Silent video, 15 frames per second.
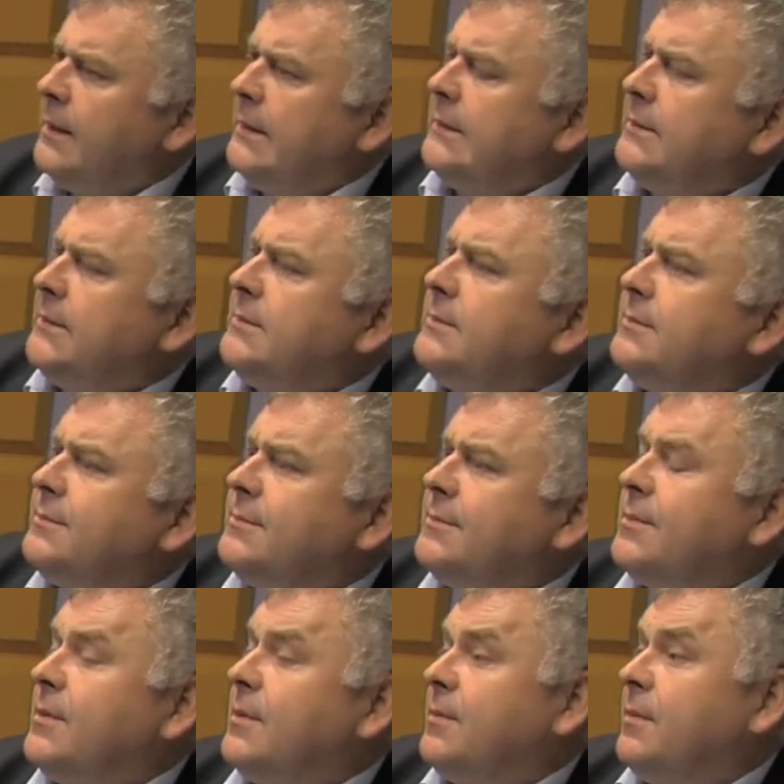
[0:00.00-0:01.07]
Y
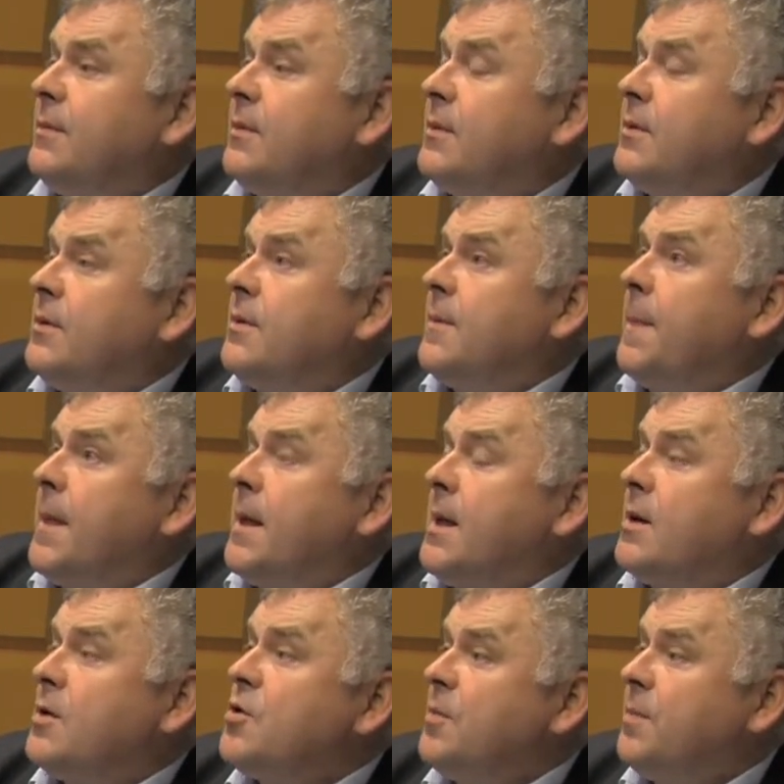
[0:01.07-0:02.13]

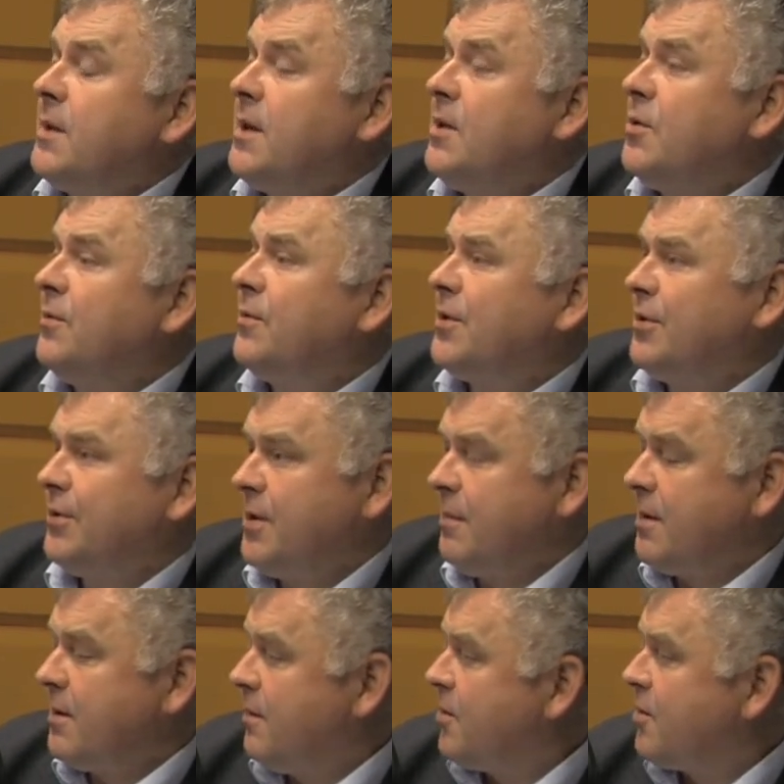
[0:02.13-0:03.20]
jak chodzi o patentów, to nie,
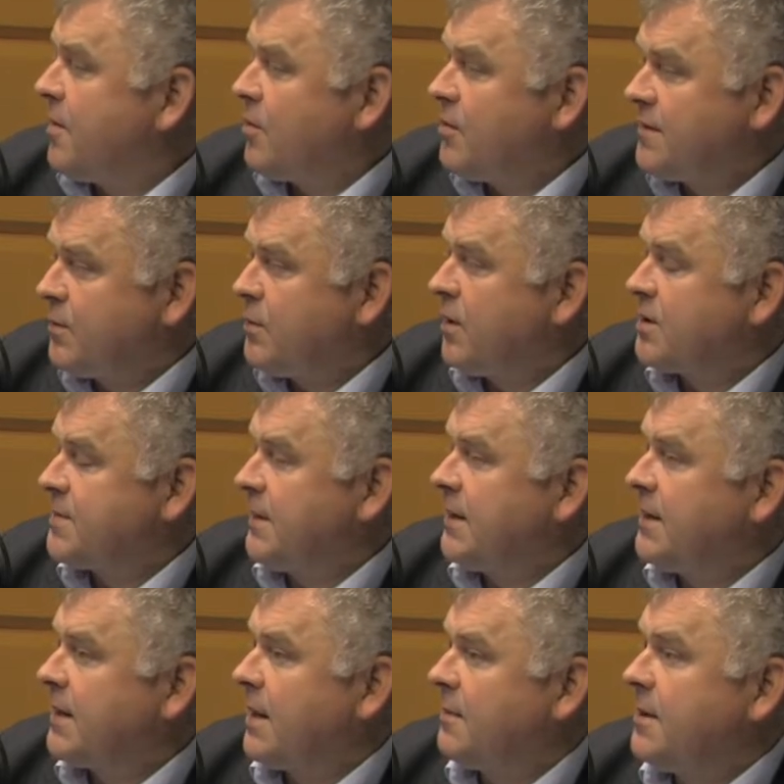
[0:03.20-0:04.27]
nie będzie miał nic wspólnego z
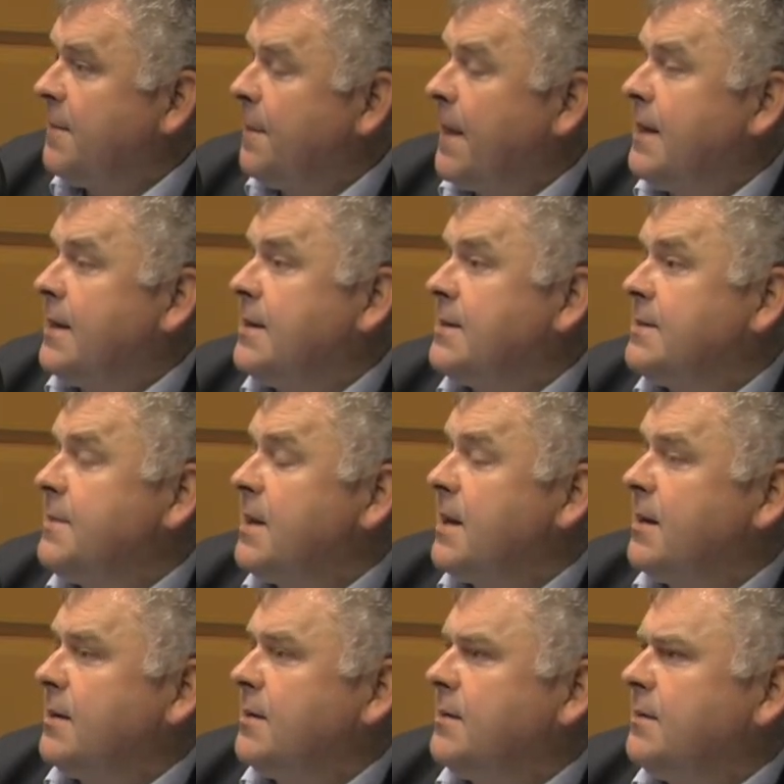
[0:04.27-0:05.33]
patentami. E,
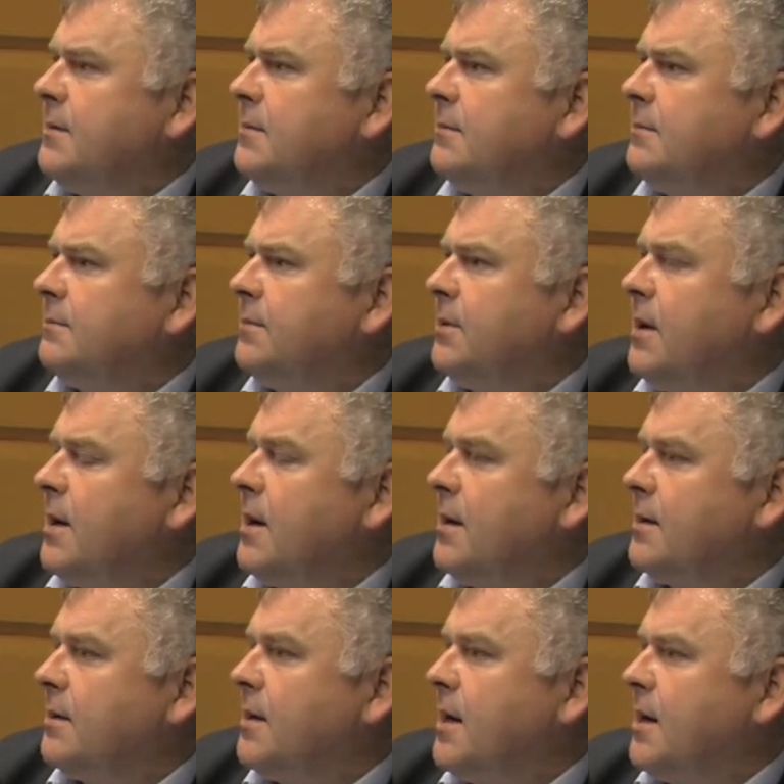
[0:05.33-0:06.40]
zmiana e,
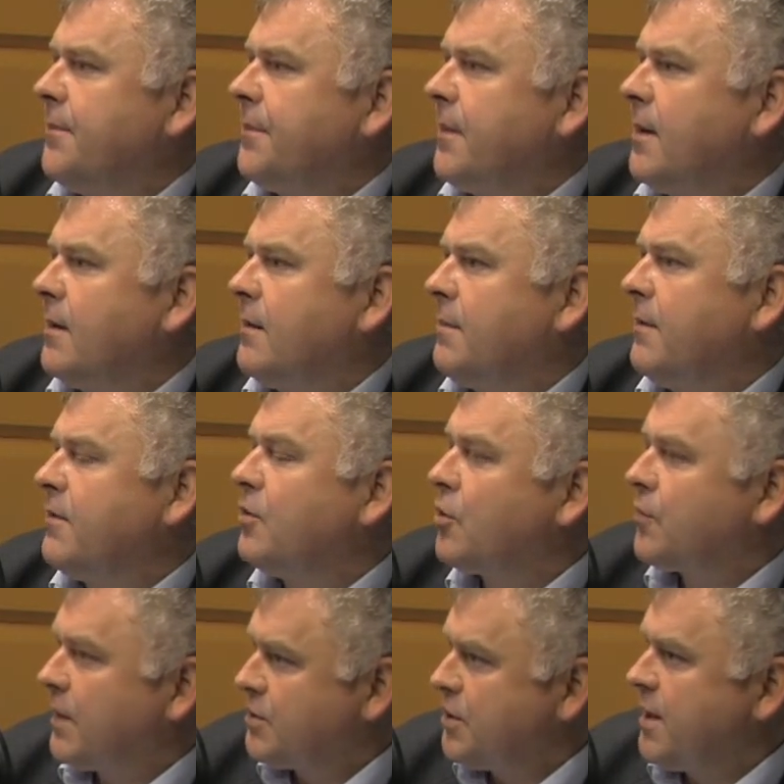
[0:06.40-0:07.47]
polega na mm, pewnych
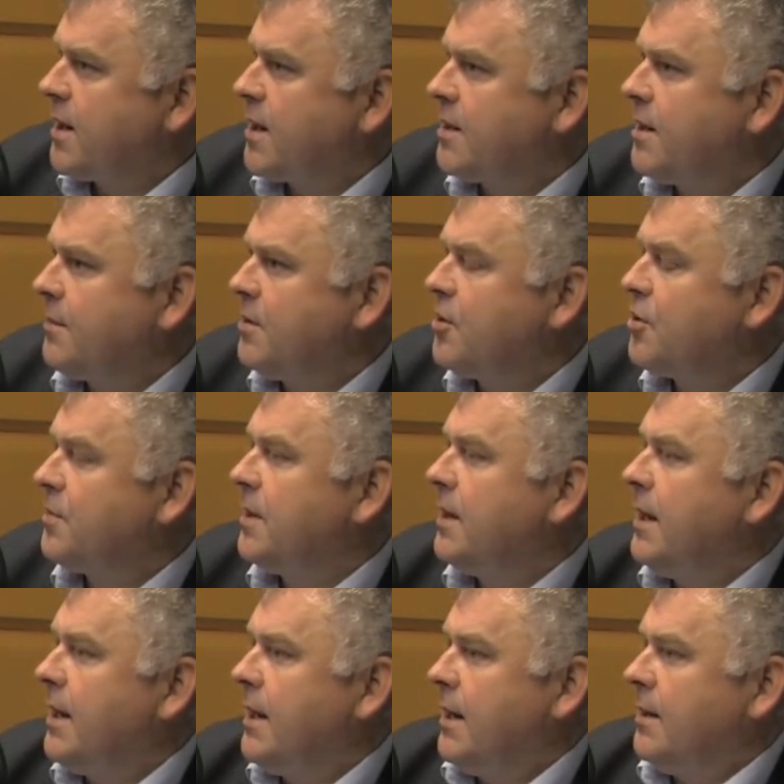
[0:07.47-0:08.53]
doświadczeniach, jakie nabyliśmy
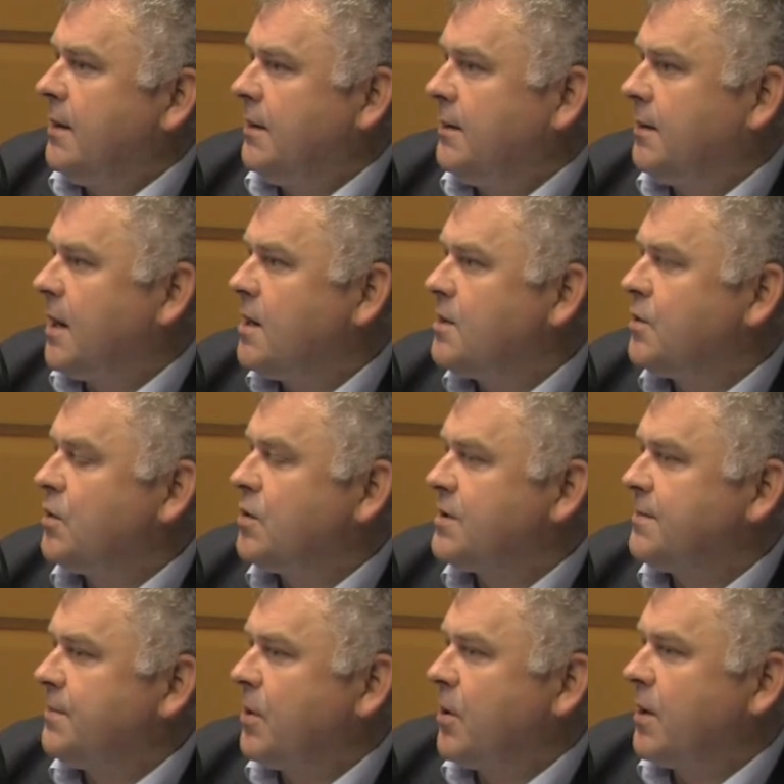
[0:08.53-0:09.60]
e,
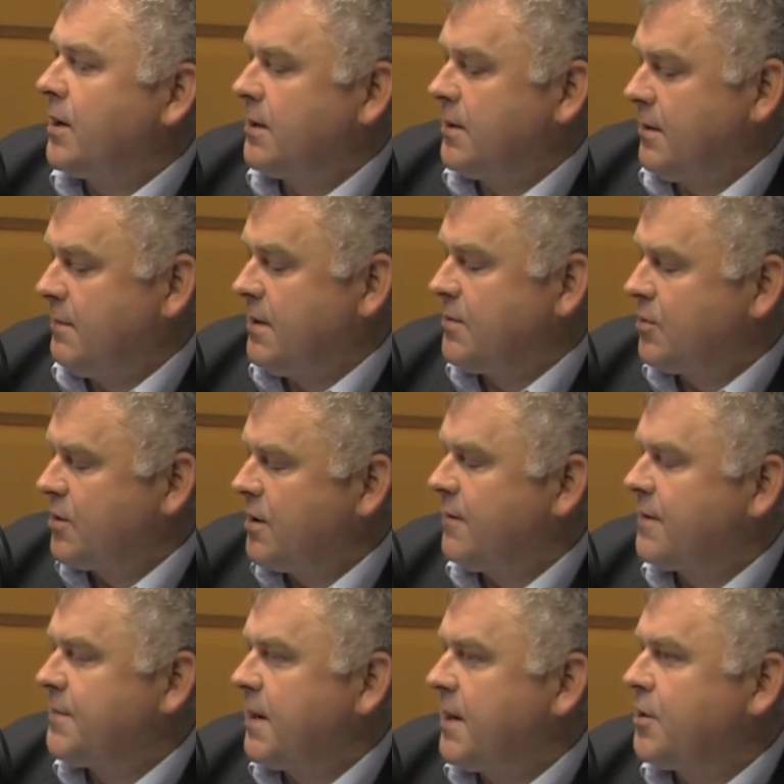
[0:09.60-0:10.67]
realizując projekt
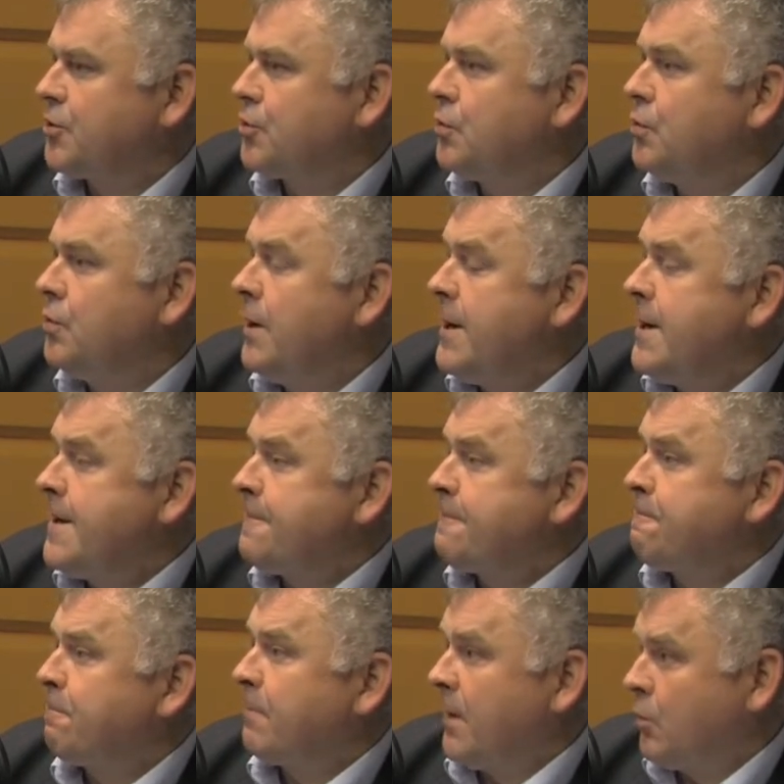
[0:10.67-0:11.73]
Bezpośrednie Wspieranie Szkół.
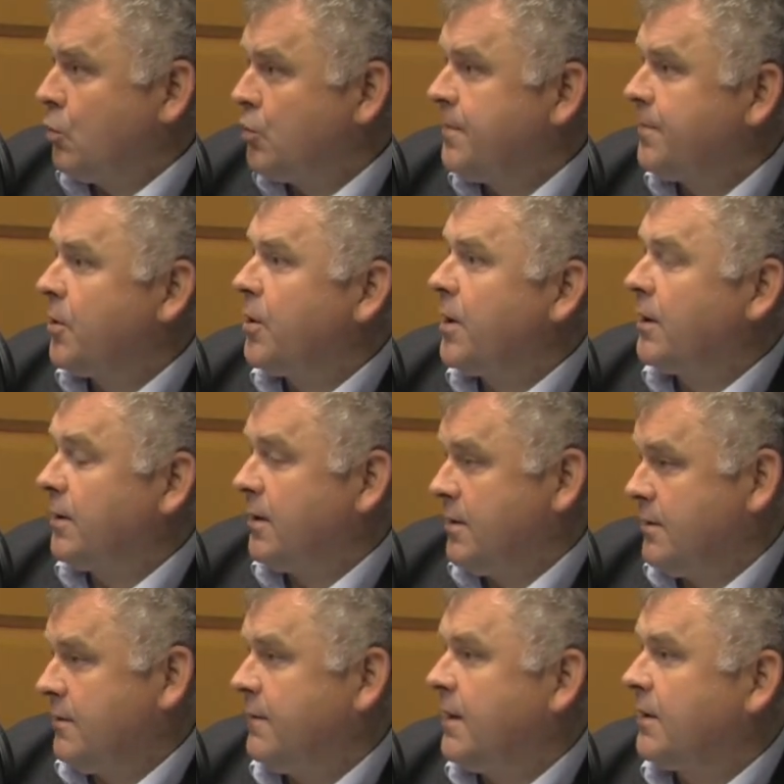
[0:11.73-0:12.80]
Duży projekt,
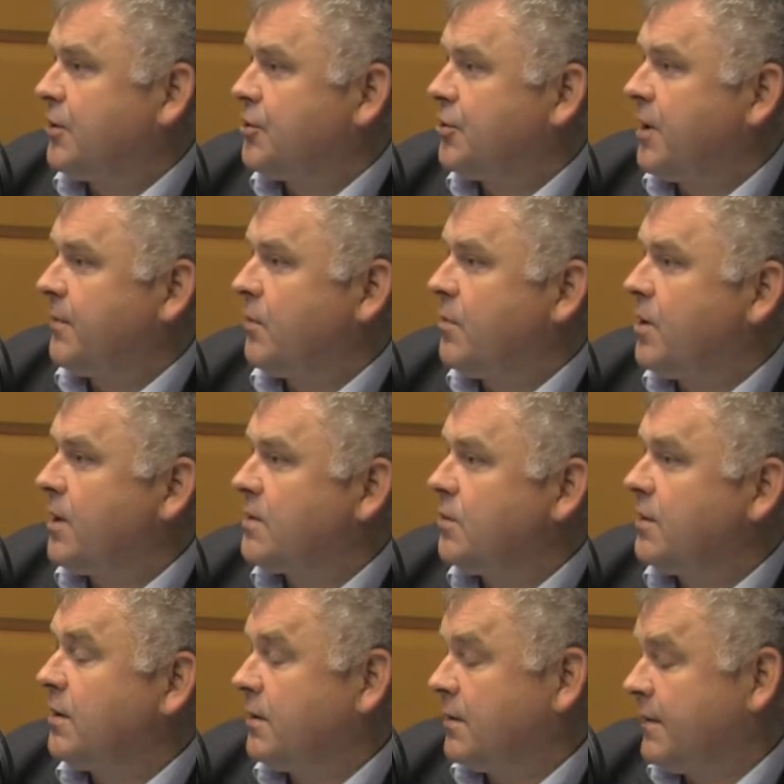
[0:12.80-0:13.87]
wart 4,5 miliona
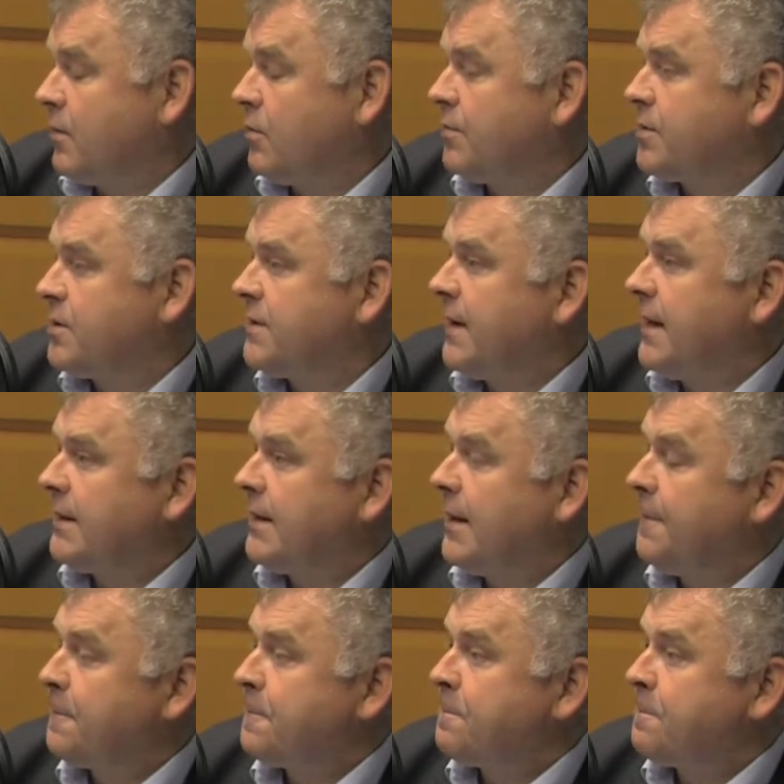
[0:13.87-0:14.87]
złotych, trwał on przez dwa lata.